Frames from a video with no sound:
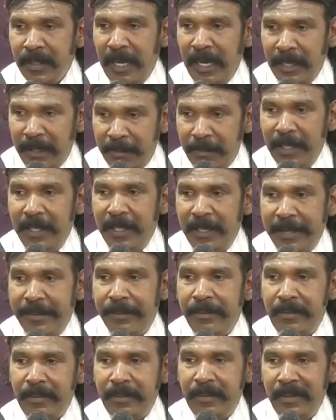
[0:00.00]
அரை மணி
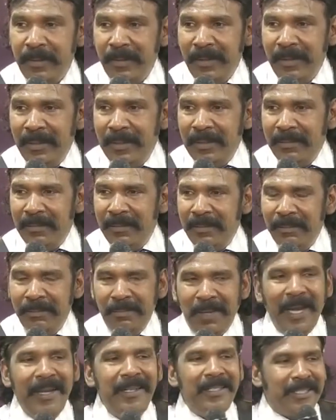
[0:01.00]
நேரம்
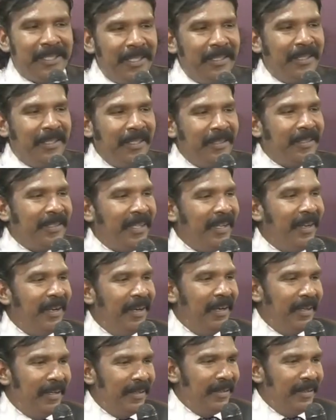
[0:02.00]
மைண்ட் செட்டு சரியில்லை